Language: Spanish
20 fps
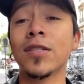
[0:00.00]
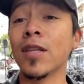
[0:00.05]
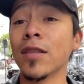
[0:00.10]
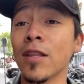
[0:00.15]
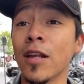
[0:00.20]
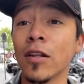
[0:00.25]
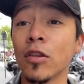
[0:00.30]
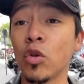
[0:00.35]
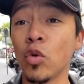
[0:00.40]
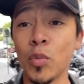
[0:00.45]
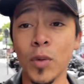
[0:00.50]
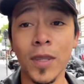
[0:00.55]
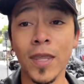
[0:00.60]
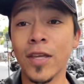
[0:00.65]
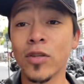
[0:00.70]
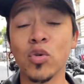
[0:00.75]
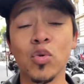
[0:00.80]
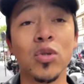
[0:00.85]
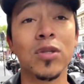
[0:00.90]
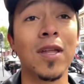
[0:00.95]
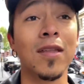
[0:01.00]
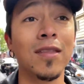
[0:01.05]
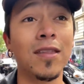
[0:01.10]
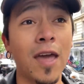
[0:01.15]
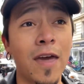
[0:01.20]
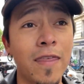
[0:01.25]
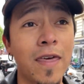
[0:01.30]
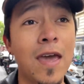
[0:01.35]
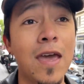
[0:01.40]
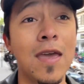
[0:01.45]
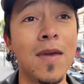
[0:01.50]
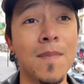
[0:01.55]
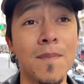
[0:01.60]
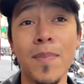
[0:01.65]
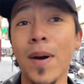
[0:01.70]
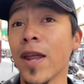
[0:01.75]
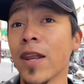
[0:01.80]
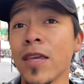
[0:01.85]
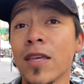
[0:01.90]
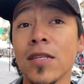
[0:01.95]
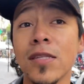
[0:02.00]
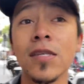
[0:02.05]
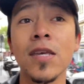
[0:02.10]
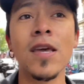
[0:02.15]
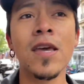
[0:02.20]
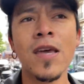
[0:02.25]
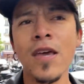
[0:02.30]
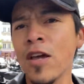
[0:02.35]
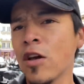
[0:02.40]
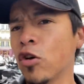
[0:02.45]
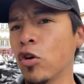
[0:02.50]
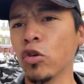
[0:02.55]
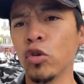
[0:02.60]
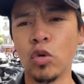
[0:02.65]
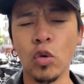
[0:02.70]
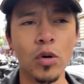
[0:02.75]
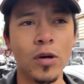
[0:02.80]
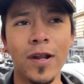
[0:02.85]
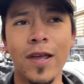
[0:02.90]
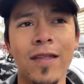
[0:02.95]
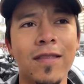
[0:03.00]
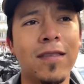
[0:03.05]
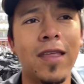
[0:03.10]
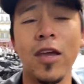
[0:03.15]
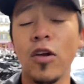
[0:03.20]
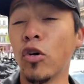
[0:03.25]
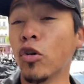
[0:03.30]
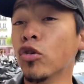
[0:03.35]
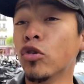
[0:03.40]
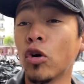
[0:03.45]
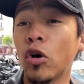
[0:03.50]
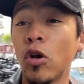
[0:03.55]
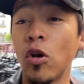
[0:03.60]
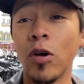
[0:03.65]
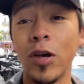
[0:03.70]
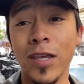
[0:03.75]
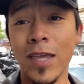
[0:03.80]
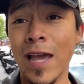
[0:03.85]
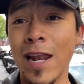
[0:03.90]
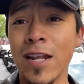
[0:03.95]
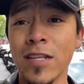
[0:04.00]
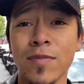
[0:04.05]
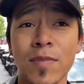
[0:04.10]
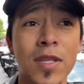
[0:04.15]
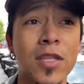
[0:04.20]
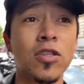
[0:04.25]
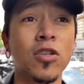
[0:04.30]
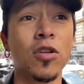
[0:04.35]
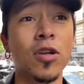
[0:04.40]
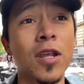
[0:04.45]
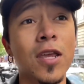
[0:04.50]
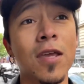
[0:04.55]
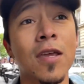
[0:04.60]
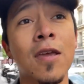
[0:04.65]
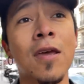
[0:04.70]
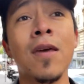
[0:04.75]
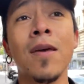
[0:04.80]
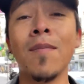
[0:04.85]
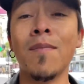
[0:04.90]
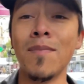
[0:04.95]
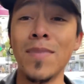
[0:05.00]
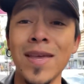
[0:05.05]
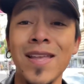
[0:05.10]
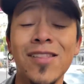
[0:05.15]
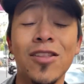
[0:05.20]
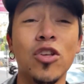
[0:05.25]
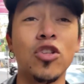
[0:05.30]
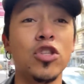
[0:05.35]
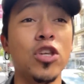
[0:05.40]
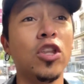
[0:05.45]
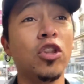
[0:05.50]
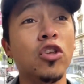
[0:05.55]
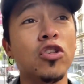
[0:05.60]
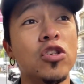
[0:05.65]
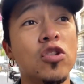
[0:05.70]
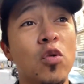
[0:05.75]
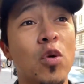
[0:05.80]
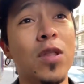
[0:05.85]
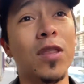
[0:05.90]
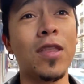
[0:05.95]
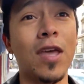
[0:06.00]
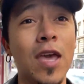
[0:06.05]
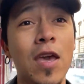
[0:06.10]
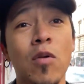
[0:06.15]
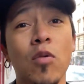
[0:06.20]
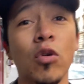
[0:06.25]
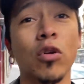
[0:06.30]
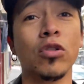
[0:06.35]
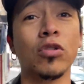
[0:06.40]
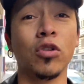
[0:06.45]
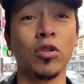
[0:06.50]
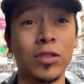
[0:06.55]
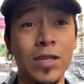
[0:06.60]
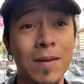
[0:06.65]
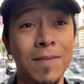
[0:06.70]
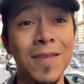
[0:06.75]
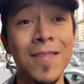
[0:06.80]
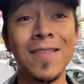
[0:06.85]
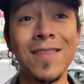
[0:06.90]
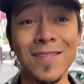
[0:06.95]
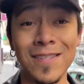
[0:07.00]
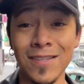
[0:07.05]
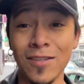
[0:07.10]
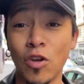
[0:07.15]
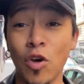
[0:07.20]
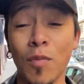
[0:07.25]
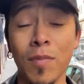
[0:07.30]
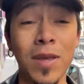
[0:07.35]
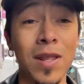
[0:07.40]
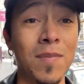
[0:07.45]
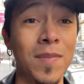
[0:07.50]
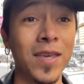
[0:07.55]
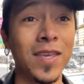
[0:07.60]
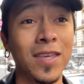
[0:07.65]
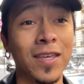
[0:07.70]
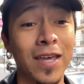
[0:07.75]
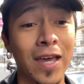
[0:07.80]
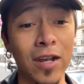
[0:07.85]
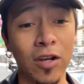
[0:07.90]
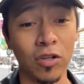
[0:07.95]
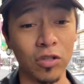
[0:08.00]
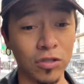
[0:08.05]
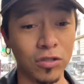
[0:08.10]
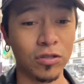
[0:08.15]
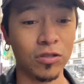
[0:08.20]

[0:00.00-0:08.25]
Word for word: tener tu vida sustentada en París con tu renta y con todo lo que ya les mencioné. 1.250 euros, o sea, 25,000 mil mexicanos.